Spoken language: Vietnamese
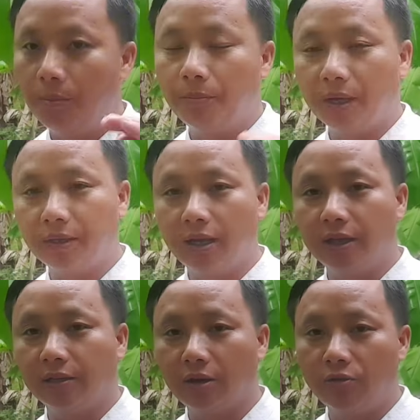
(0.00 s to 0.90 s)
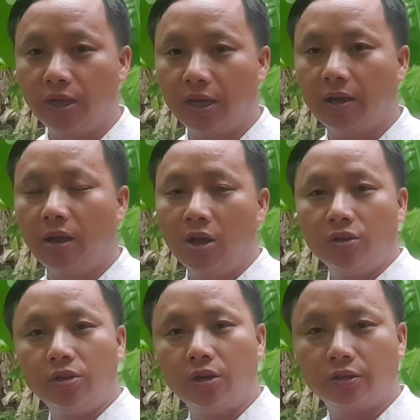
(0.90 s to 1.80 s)
mà thế lì tàu nhẹ
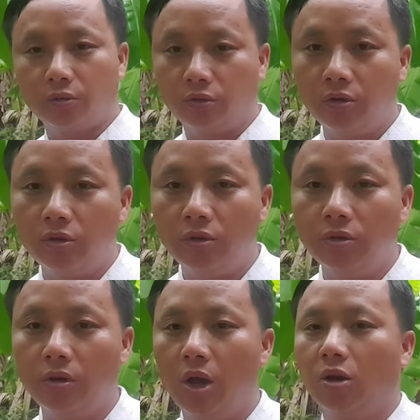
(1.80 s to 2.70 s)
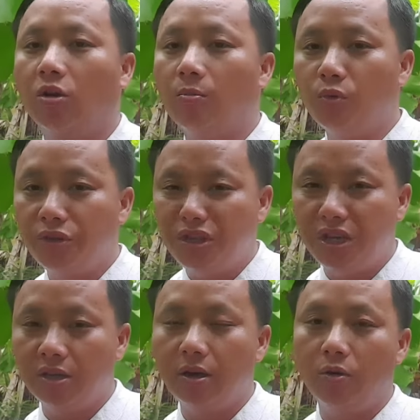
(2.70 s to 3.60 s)
yếu tàu tư có mua
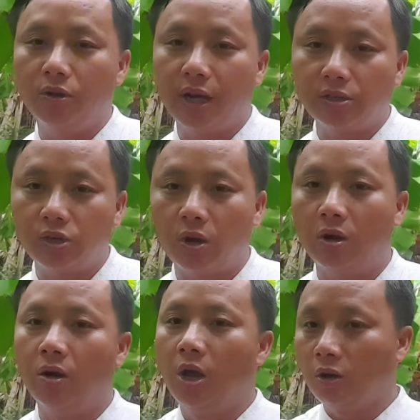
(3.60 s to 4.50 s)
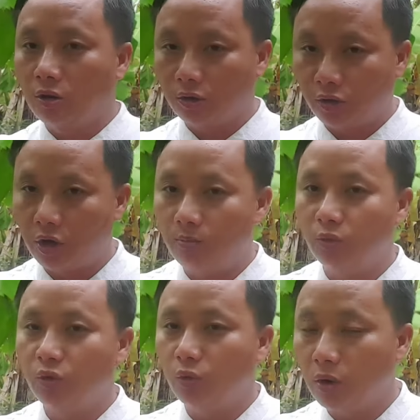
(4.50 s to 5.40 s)
nhẹ nhau na trò có trò mù
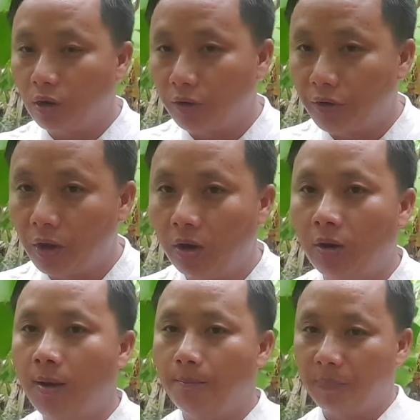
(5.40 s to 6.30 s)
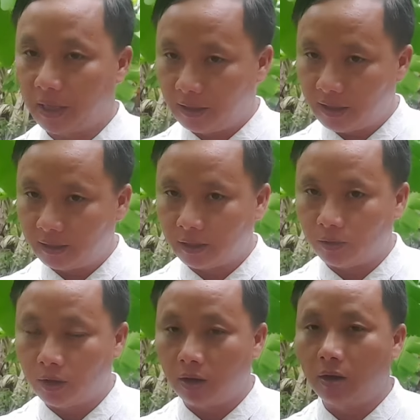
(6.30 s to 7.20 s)
yếu lọ nọ mà thiệt cháu
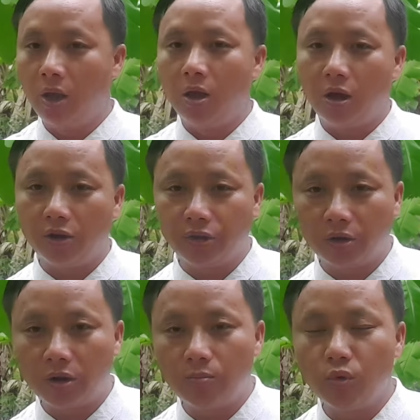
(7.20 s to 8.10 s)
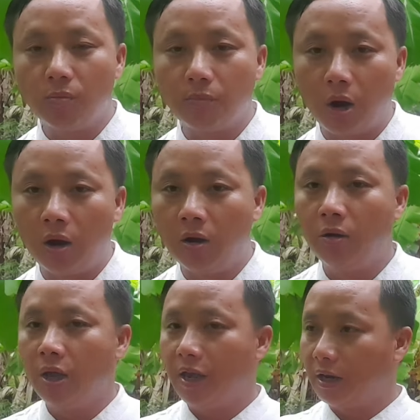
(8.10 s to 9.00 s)
nọ họ yếu có mua mò
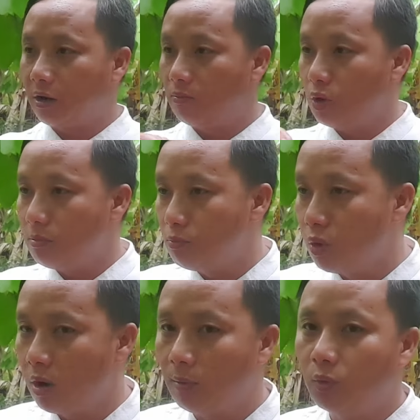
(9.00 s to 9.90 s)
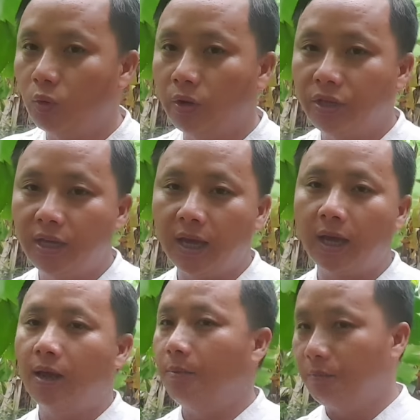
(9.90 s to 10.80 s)
ấy có mua mua mù nhẹ
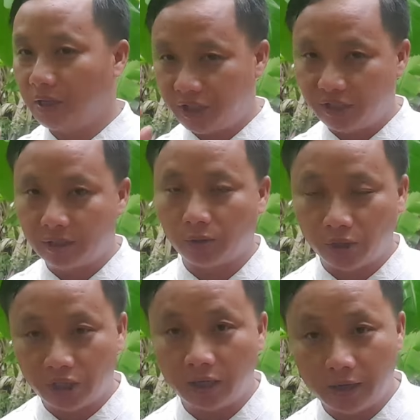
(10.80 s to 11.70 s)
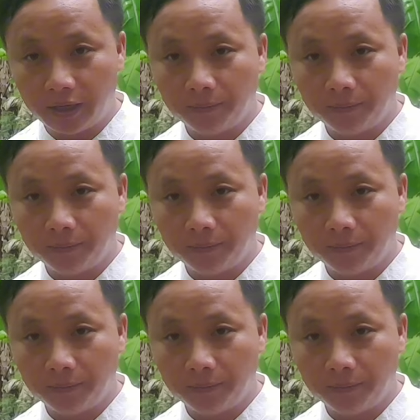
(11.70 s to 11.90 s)
mà chỉ cháu xí lý,